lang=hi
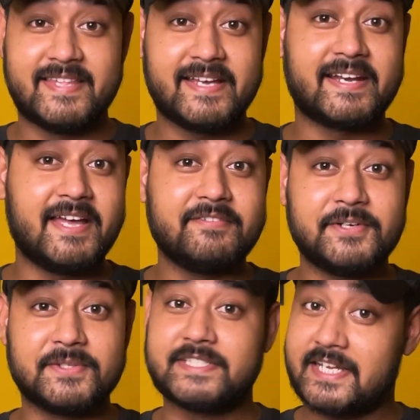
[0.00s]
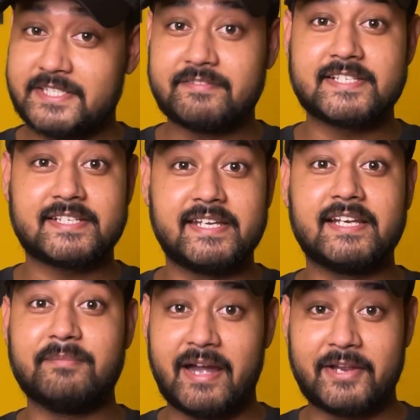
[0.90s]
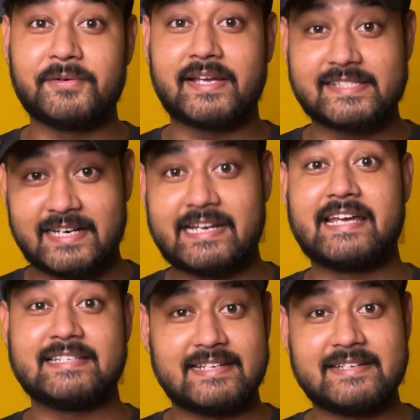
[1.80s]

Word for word: देख रहा है विनो चार्जिंग फास्ट करने के लिए बैटरी को कैसे घटाया जा रहा